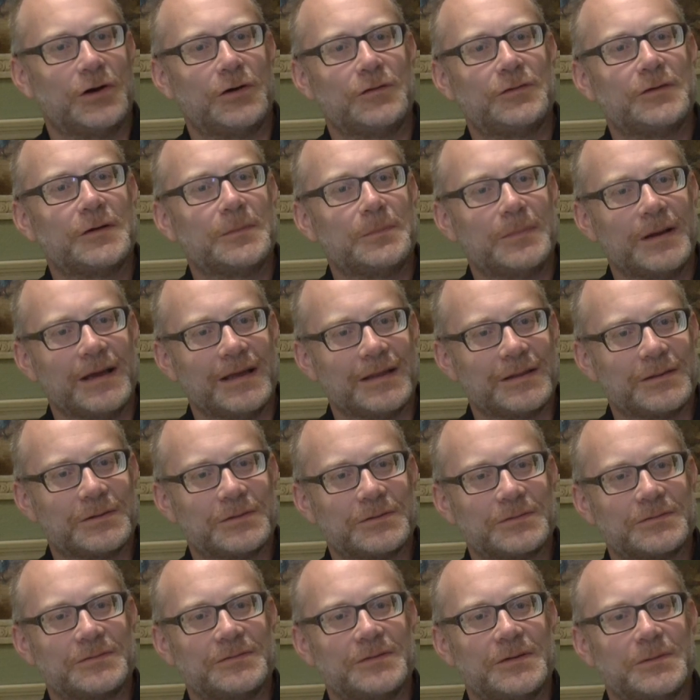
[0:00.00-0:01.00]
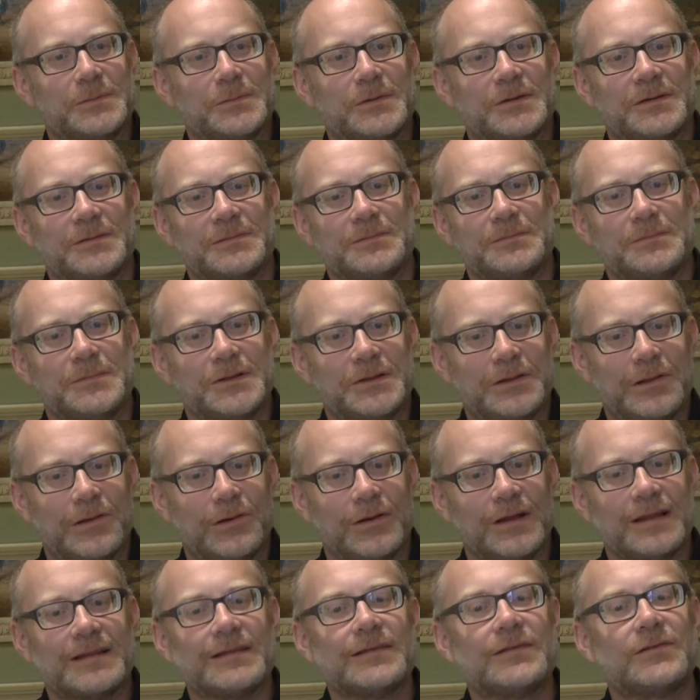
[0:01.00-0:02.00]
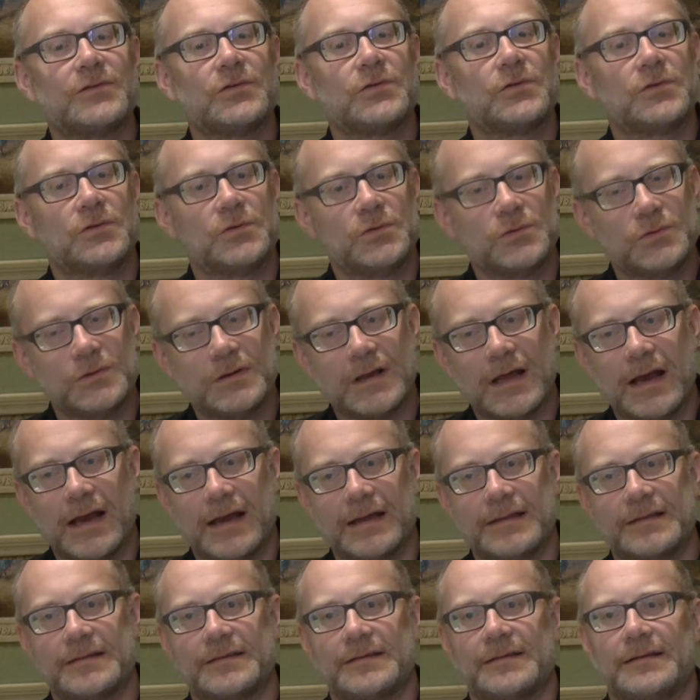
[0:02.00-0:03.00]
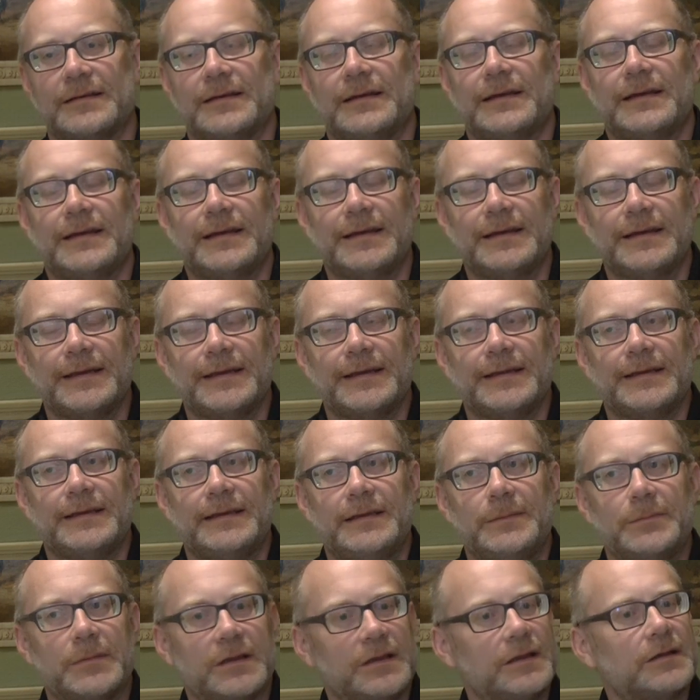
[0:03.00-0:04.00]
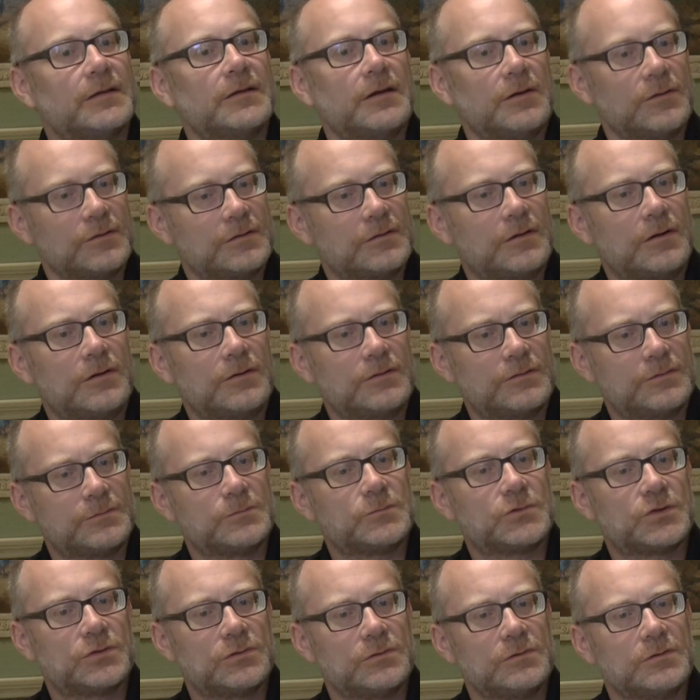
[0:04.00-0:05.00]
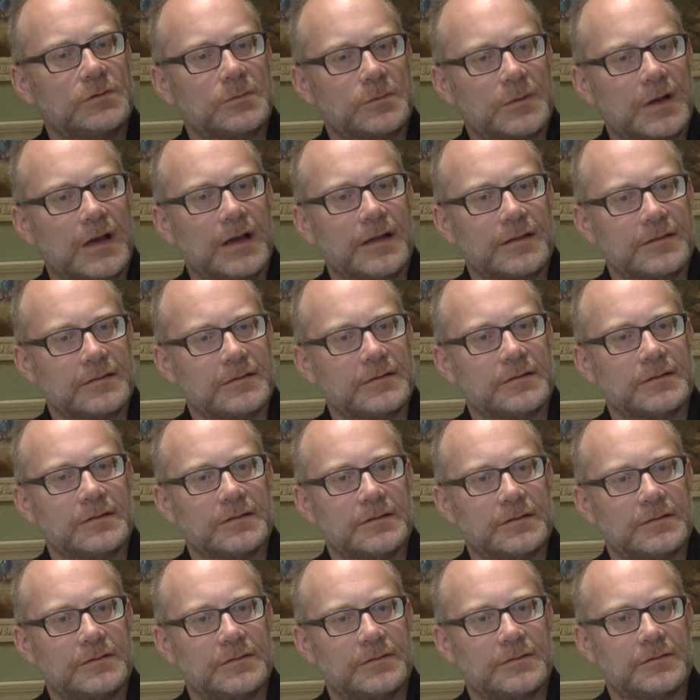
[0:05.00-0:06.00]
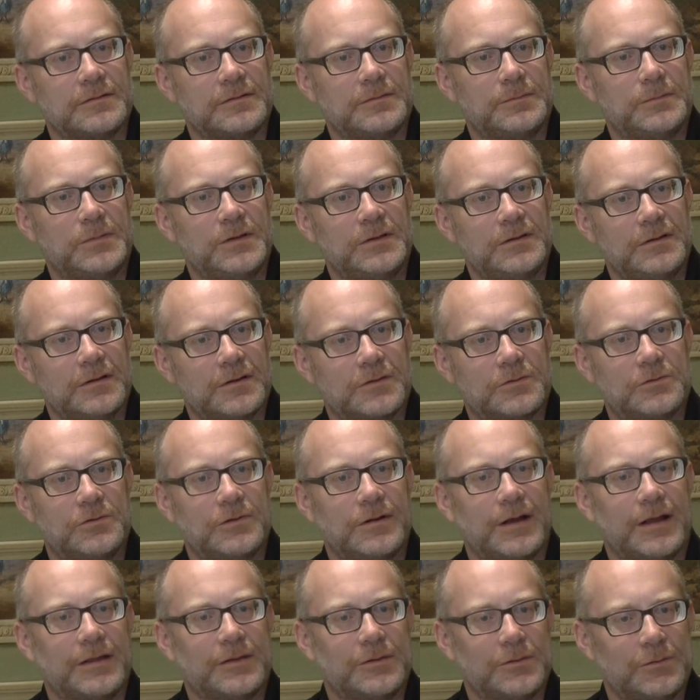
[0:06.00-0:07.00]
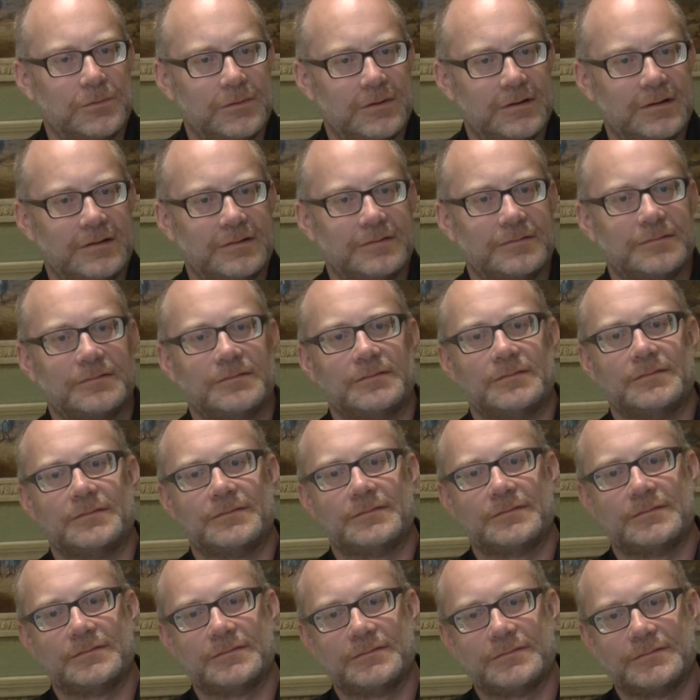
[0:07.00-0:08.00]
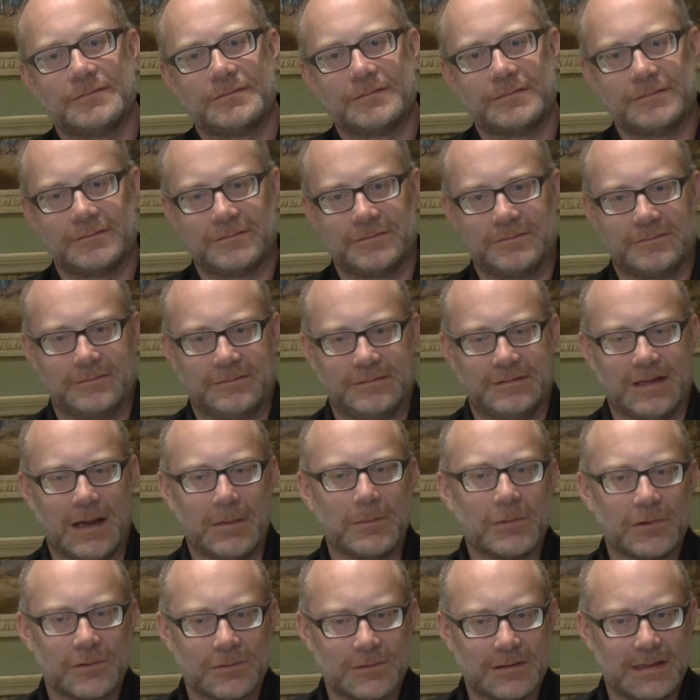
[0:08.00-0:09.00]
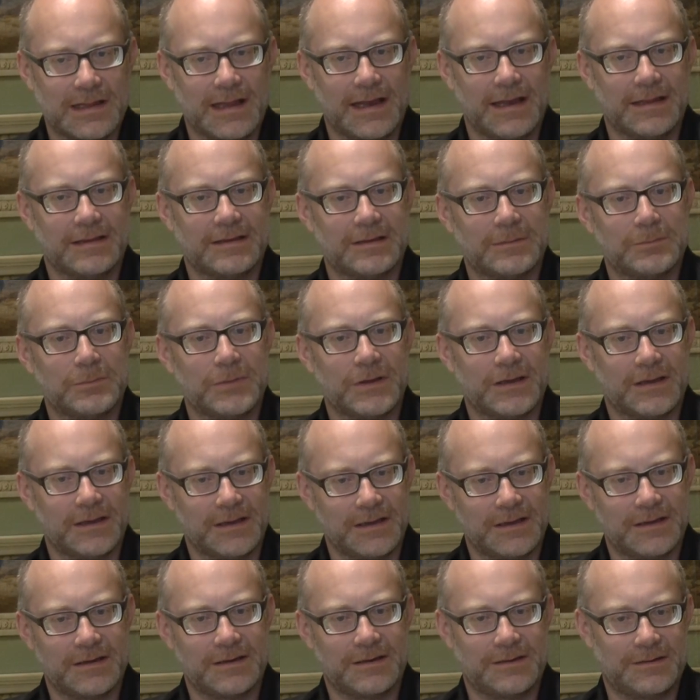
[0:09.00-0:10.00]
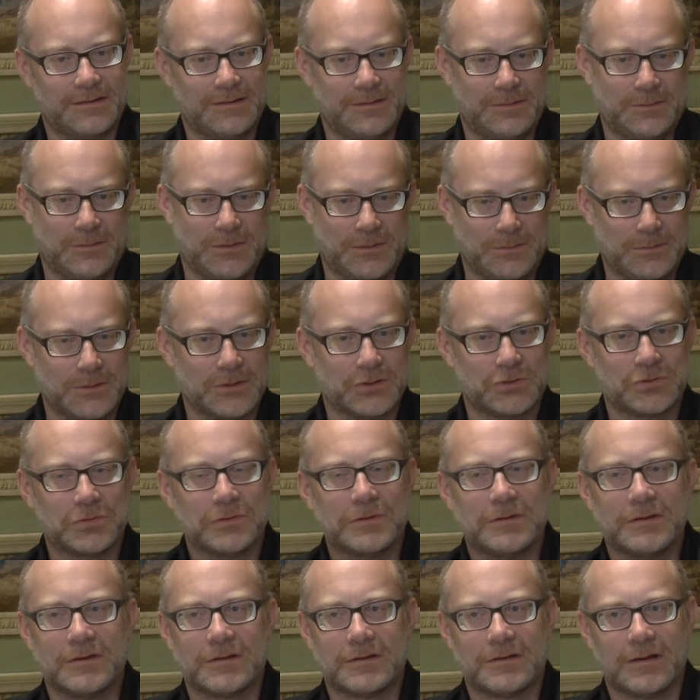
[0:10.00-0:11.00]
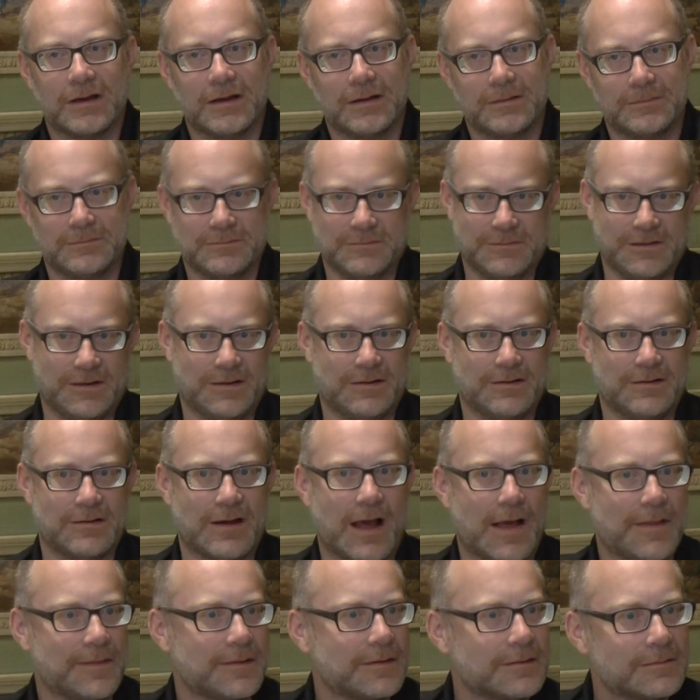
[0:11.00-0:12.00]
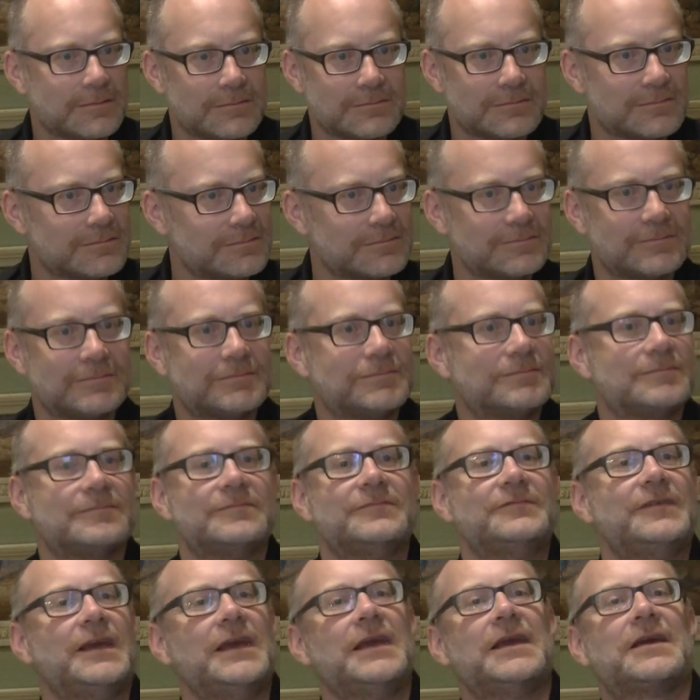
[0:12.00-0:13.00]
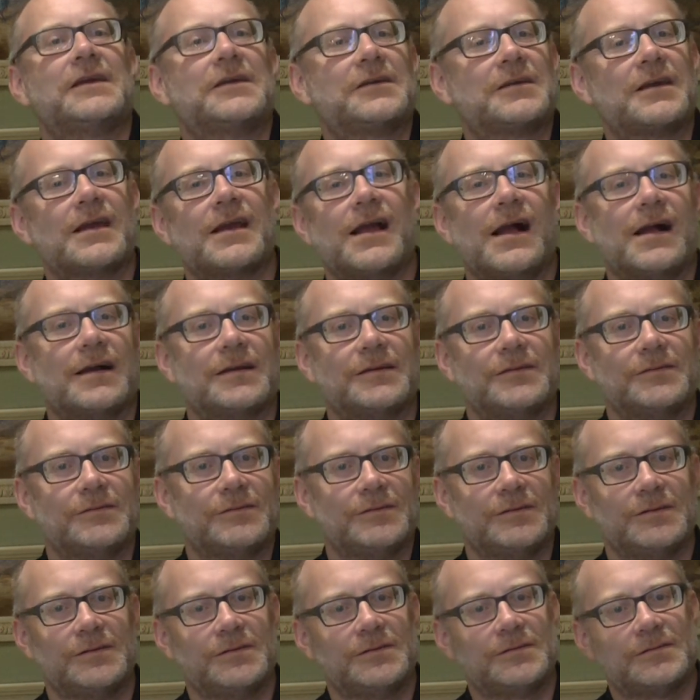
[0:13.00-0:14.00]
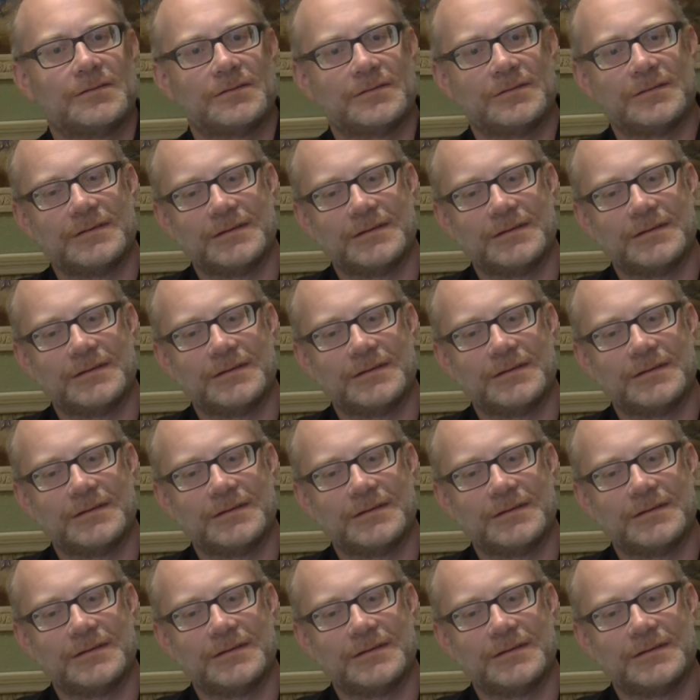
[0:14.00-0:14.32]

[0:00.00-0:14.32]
Aufarbeitung, wenn man mit Leuten zu tun hat, die man ja auch aus dem Studium kannte. Also ich bin ja Kuratoren, Sammlungsleitern begegnet, die mit mir studiert haben, die einen anderen Weg gegangen sind